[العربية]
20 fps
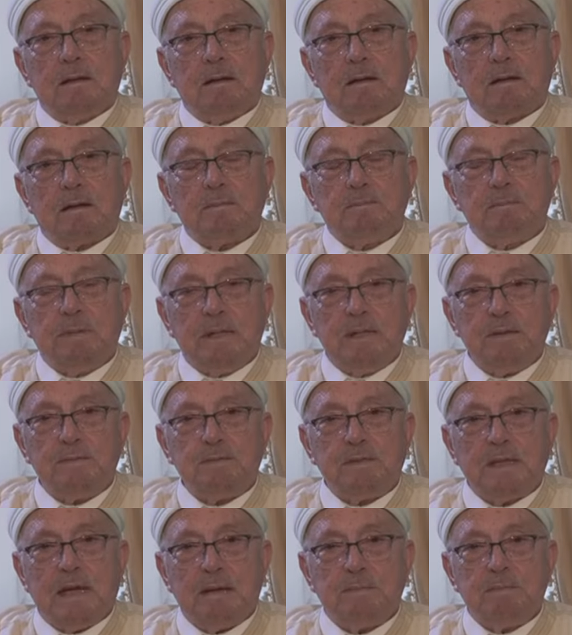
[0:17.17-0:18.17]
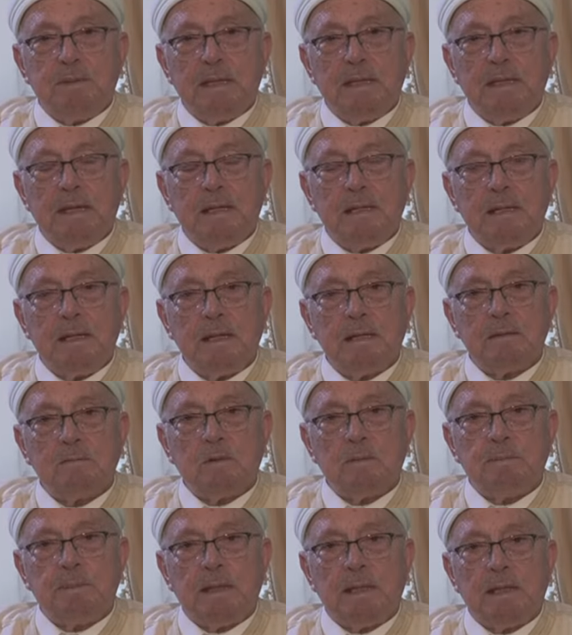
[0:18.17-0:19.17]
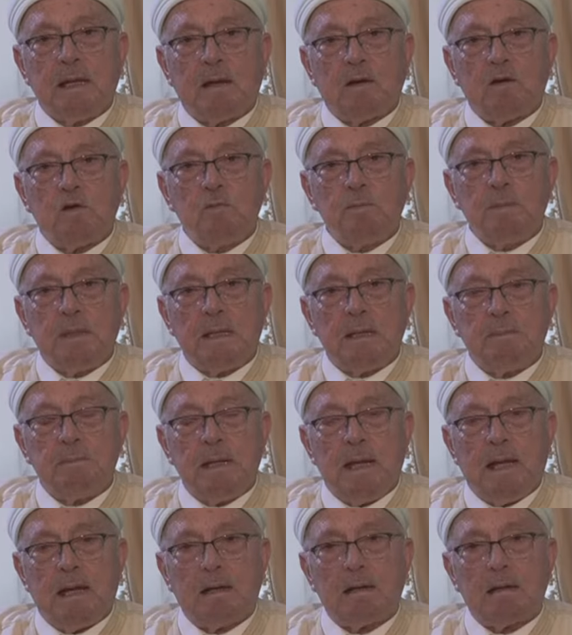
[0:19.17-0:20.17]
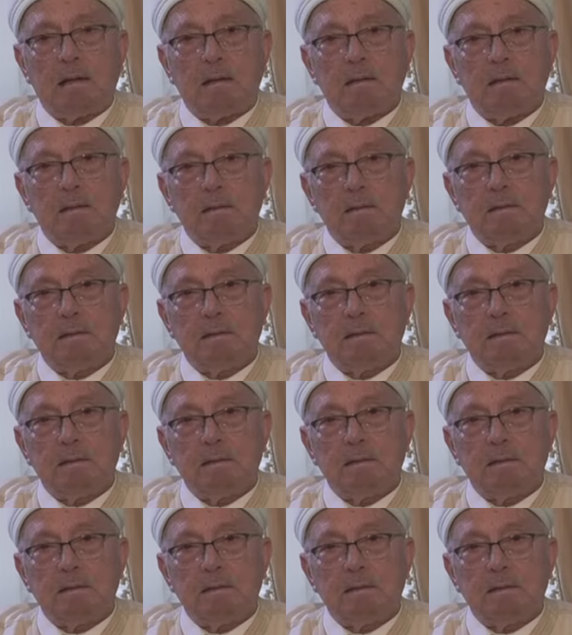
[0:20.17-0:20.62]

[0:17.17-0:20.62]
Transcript: ربنا افتح بيننا وبين قومنا بالحق